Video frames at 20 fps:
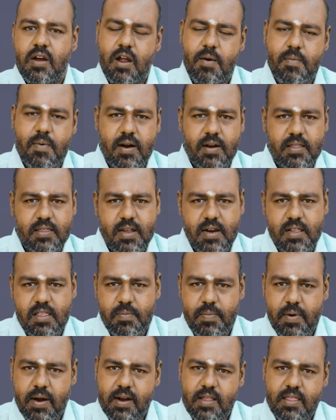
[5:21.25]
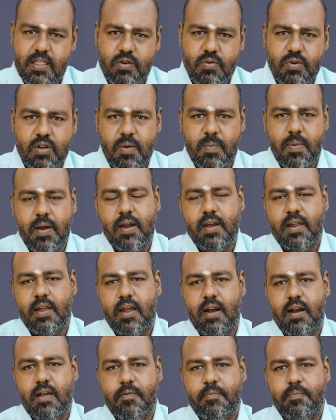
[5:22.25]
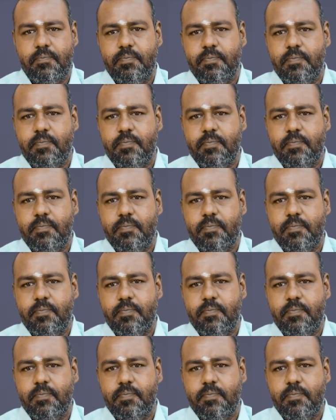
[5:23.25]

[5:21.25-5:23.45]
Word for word: நம்ம அடுத்தடுத்த பயணத்தை நோக்கி பயணிக்கலாம்